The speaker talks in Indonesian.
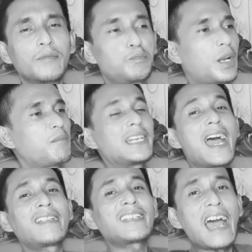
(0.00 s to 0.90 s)

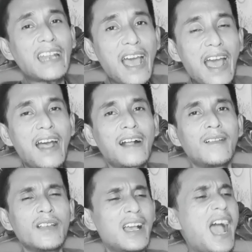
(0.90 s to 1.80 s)
Perbedaan cara
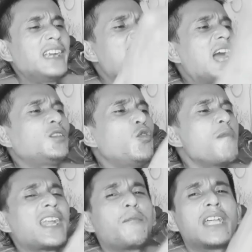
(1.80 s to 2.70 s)
Nggak diadu
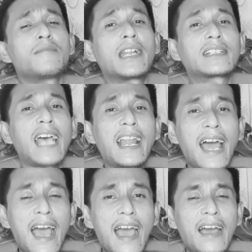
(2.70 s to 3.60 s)
mana benar mana
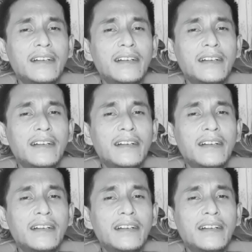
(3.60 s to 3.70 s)
salah.